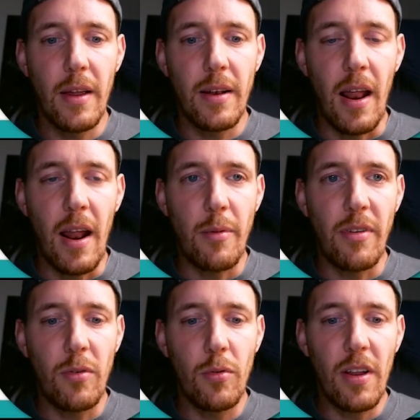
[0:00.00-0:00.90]
Dann habe
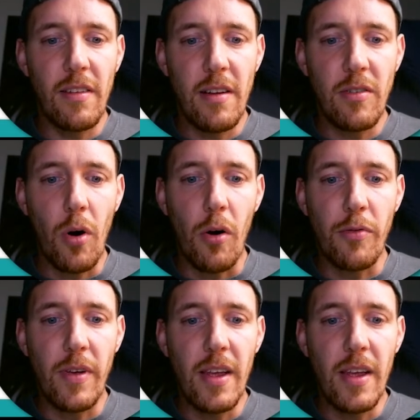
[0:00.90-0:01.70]
ich zusätzlich noch auf